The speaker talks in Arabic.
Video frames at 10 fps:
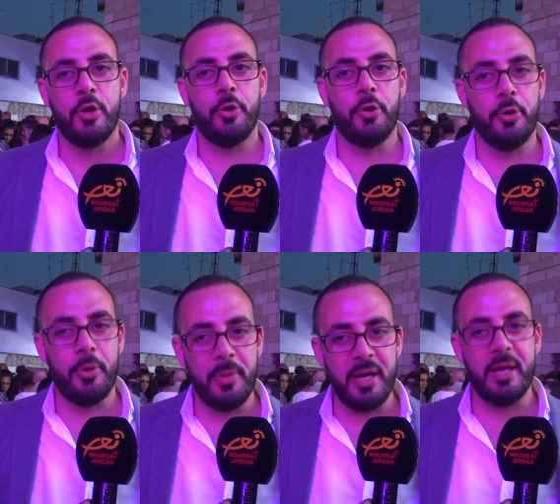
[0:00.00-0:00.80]

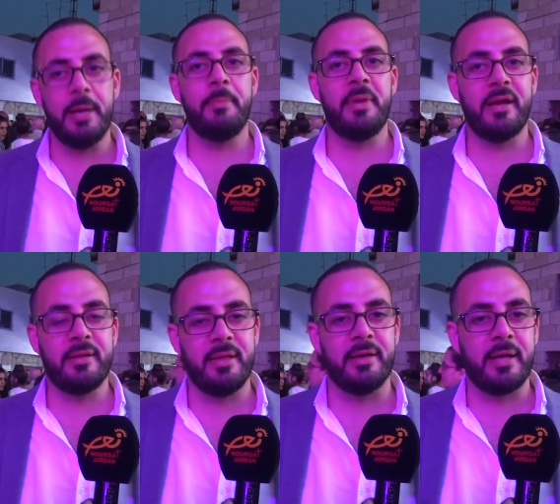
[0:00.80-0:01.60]
ومهمنا
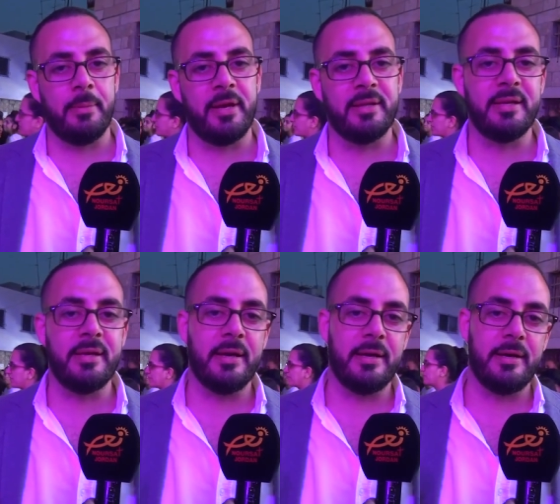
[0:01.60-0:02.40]
كثير
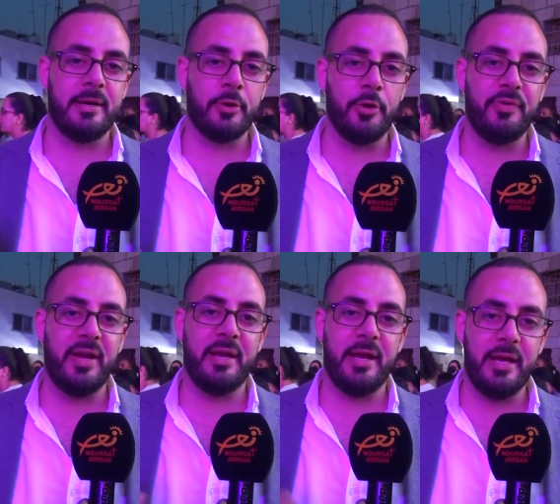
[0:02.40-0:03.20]
كبلدية يكون في
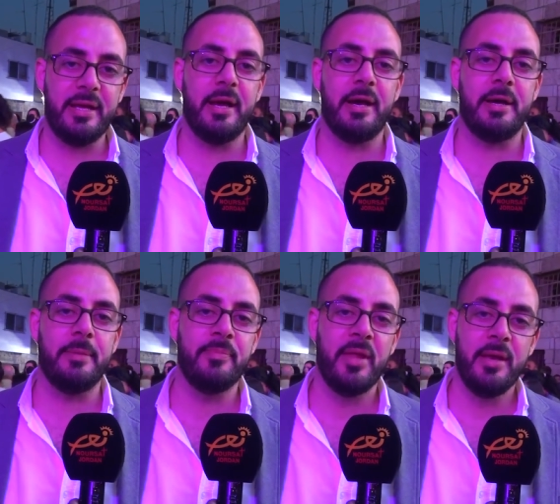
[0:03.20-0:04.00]
عنا إحياء
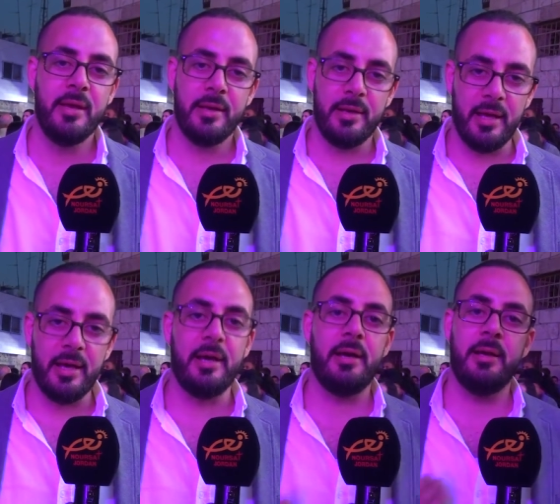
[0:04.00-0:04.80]

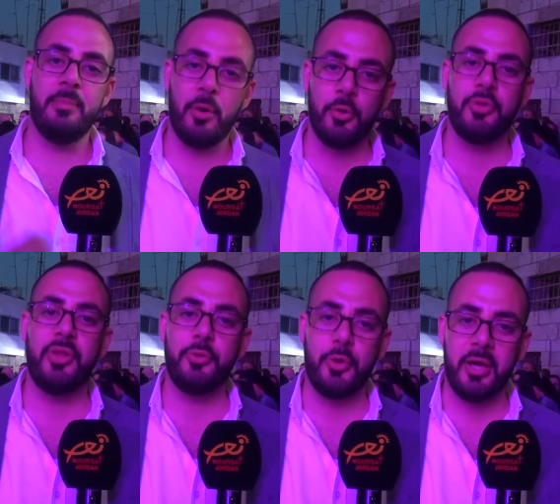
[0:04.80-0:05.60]
للموروث
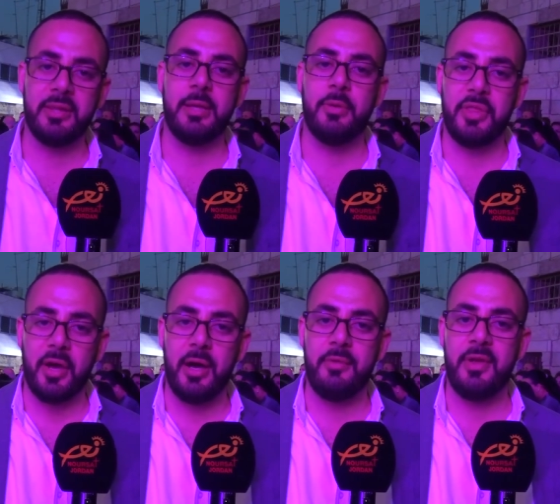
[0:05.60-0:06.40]
التراثي
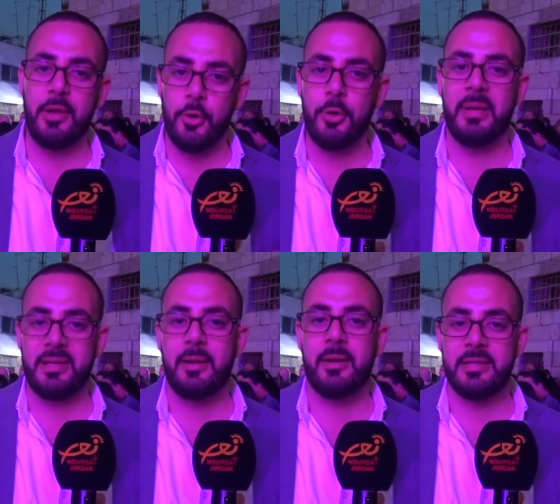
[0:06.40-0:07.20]
والثقافي اللي هو
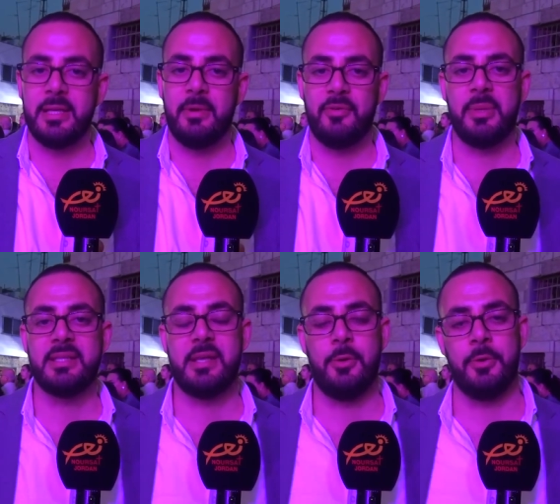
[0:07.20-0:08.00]
المدينة القديمة في
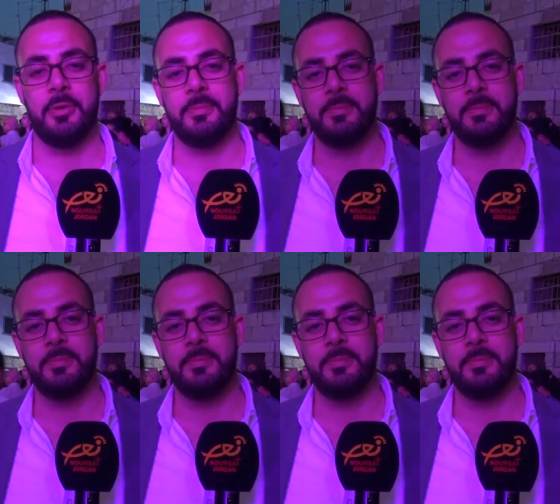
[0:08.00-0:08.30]
بيت صحور